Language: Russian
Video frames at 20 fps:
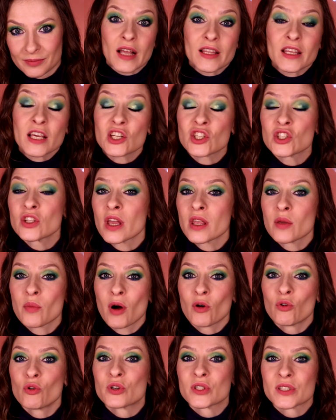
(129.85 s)
Конечно, я не
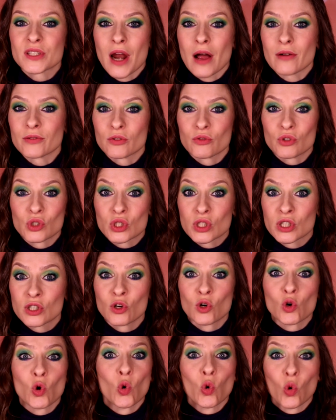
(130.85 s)
могу их сравнивать с
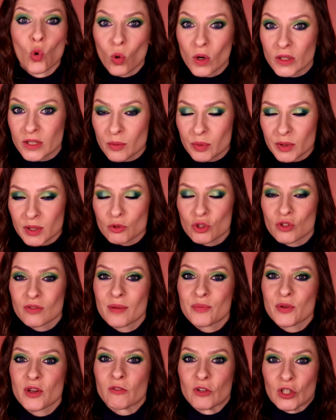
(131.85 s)
хакухода, потому что,
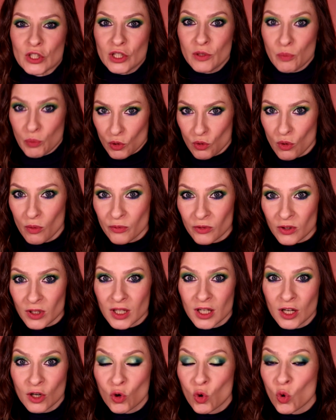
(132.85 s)
во-первых, не
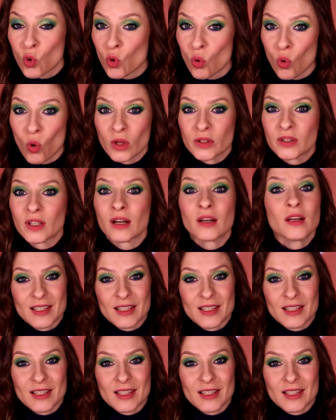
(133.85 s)
пробовала хакухода.